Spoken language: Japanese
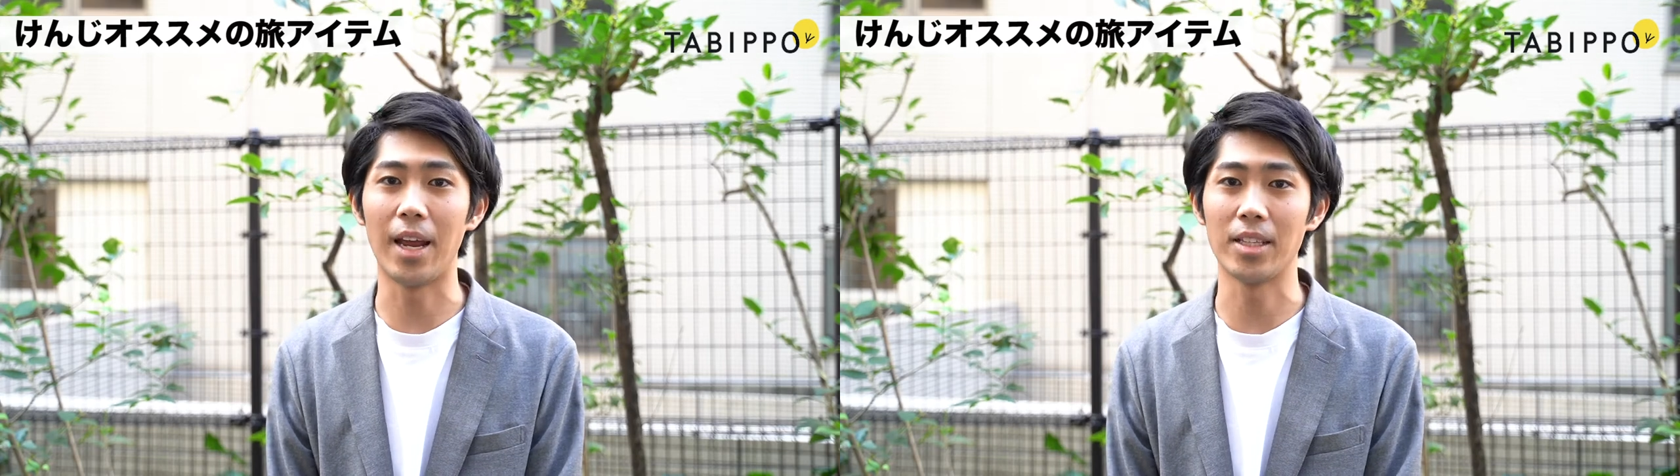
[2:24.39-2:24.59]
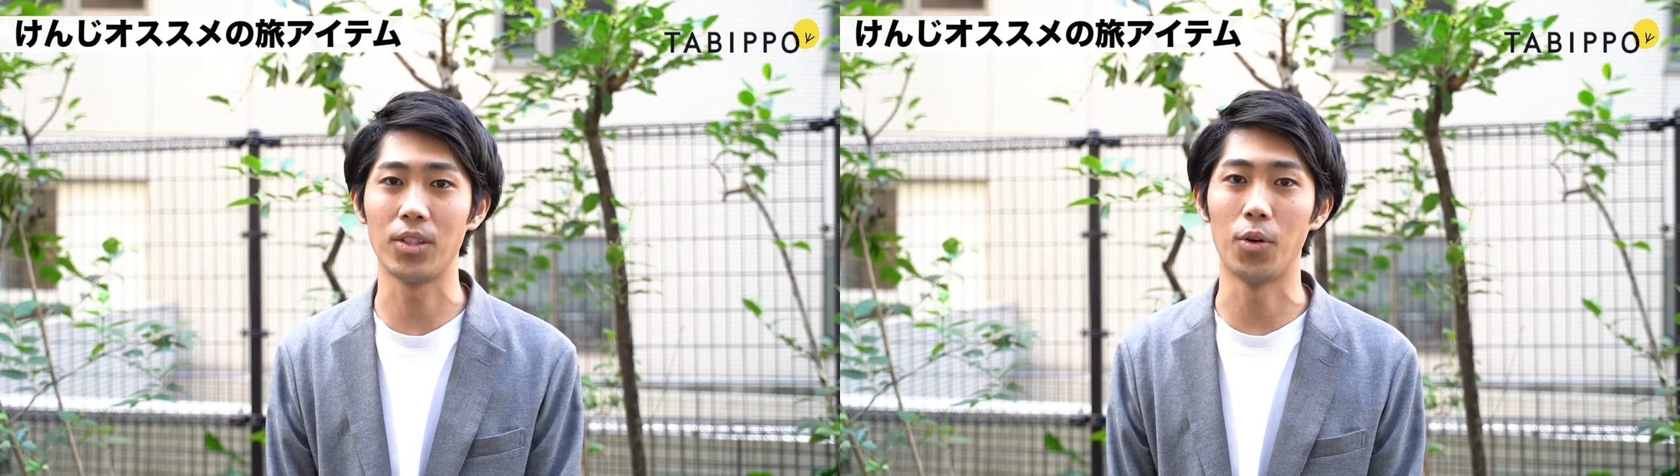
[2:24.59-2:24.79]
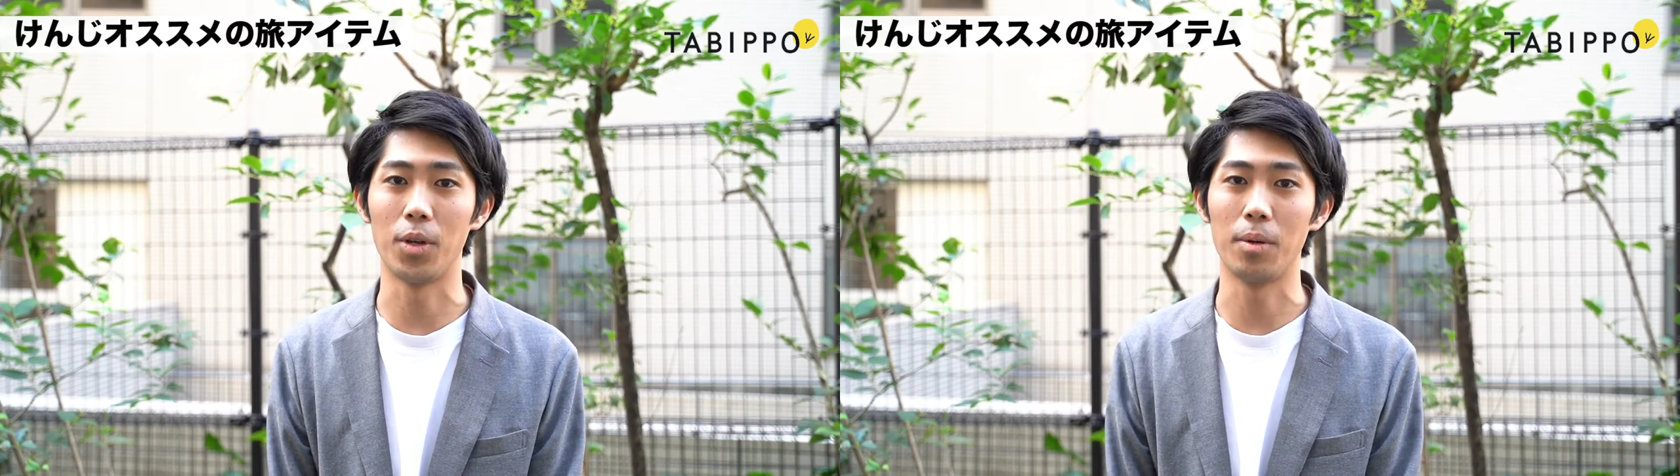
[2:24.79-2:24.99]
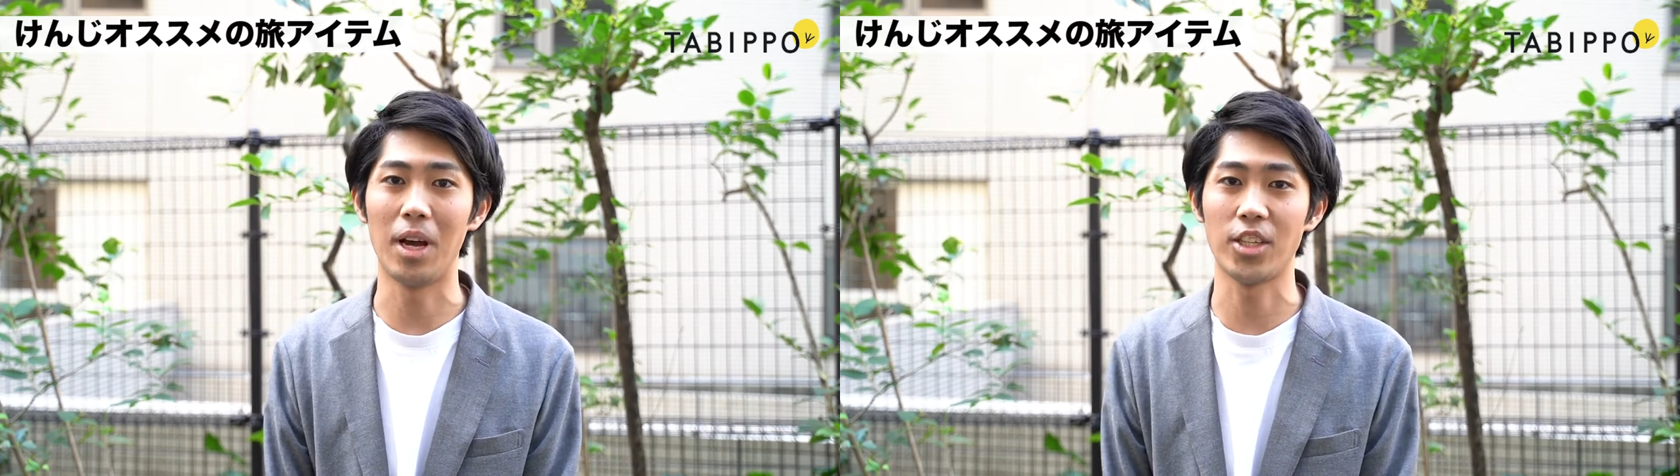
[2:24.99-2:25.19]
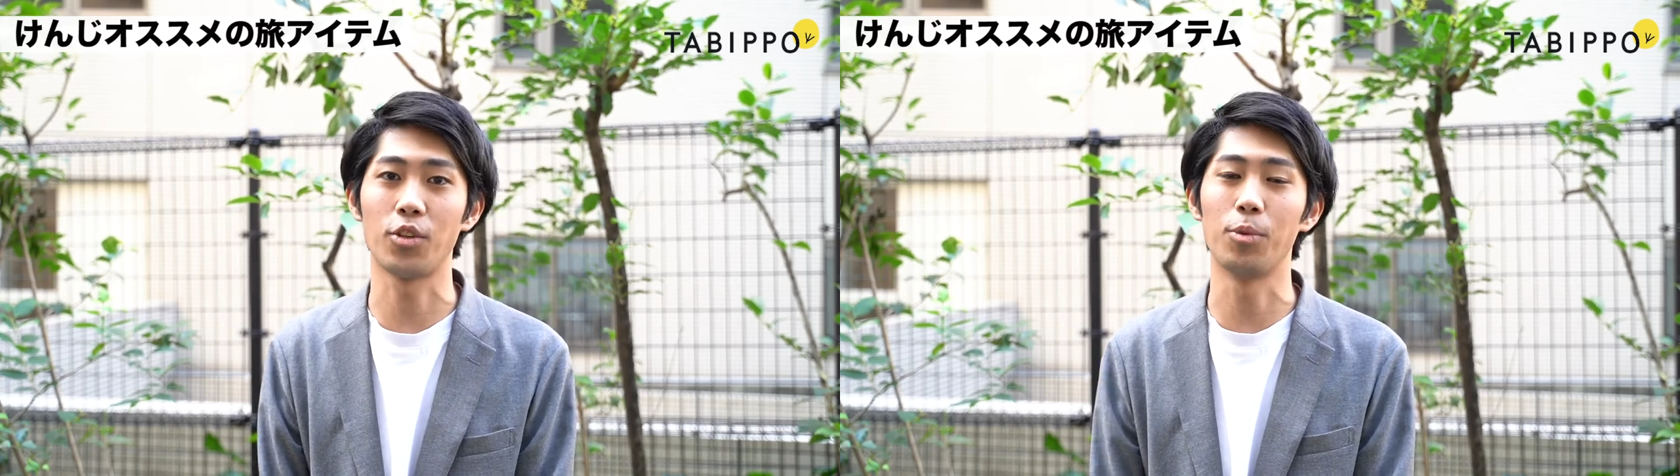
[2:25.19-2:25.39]
えすごい
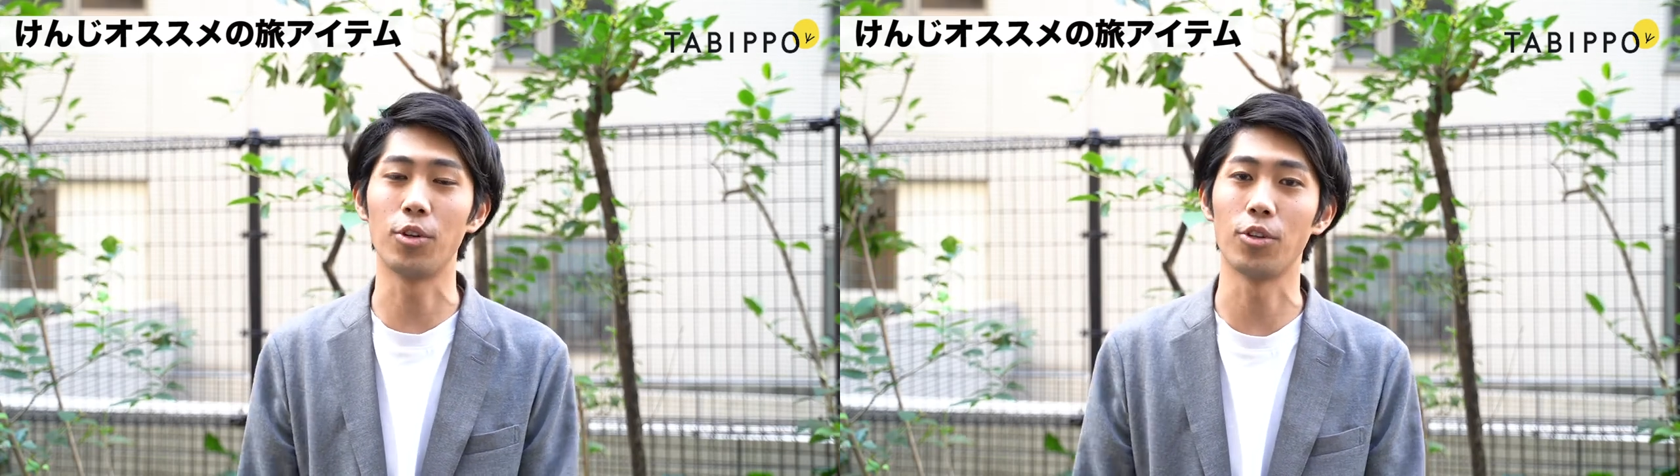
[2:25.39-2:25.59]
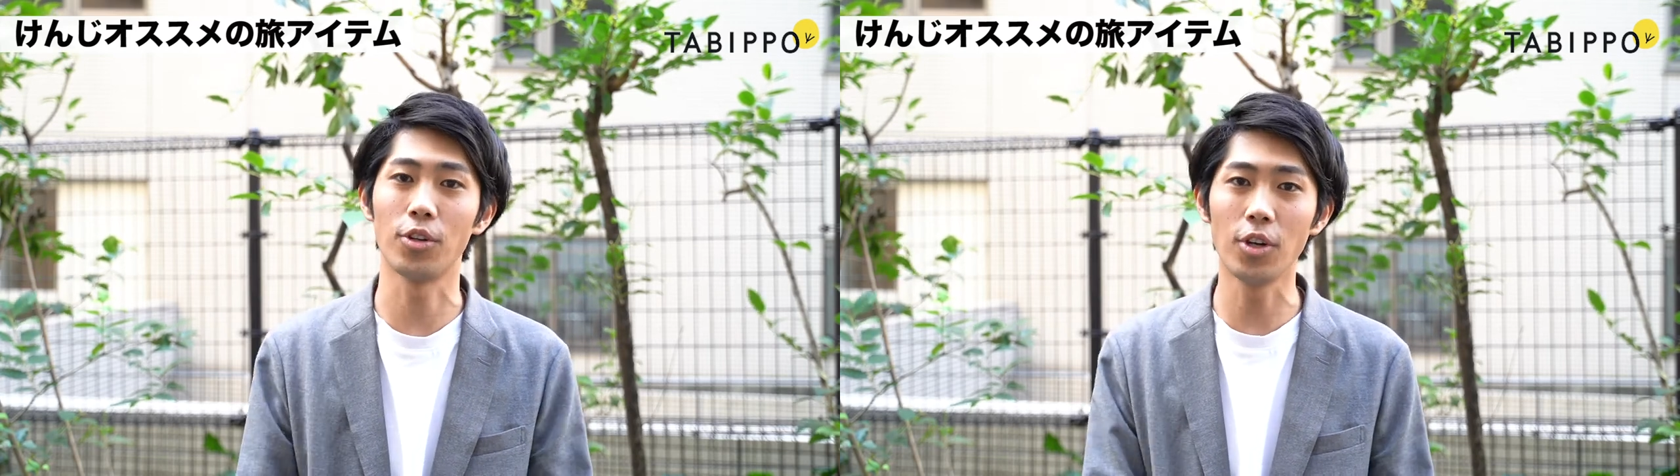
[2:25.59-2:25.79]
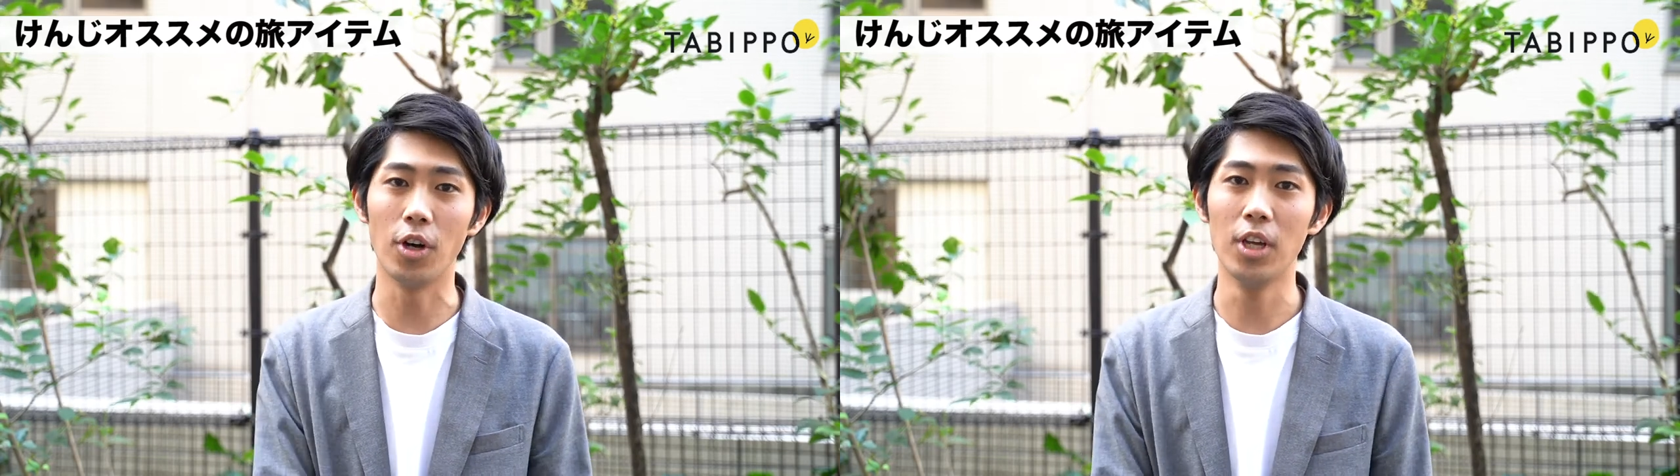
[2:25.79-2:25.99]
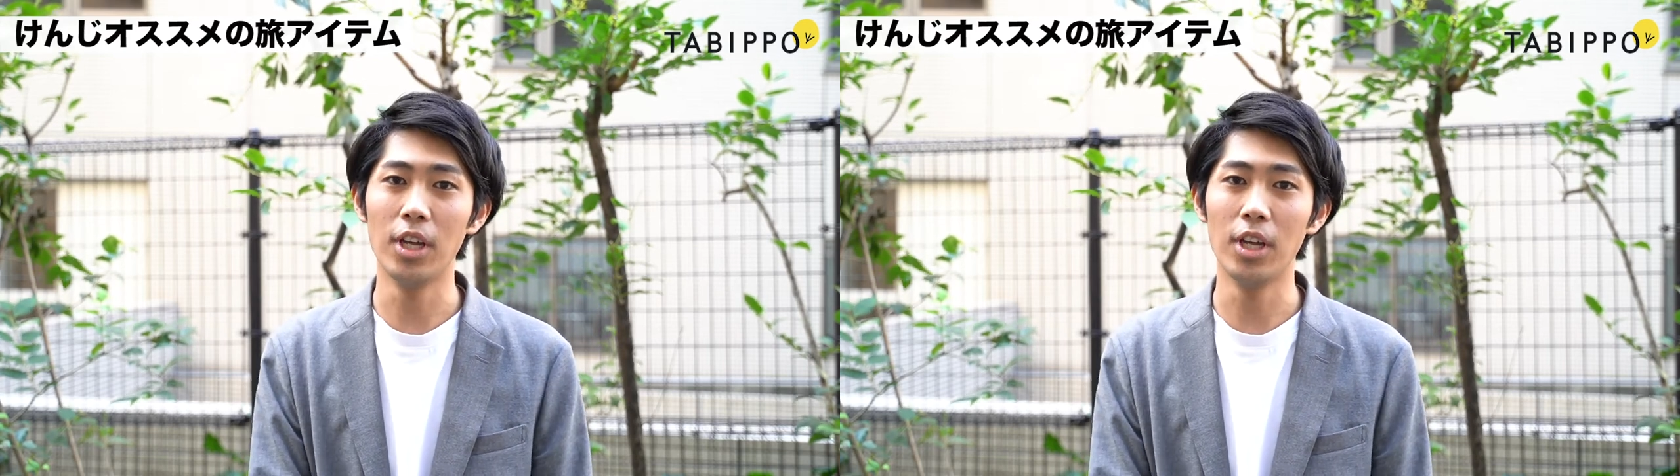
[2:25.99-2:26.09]
圧縮袋との、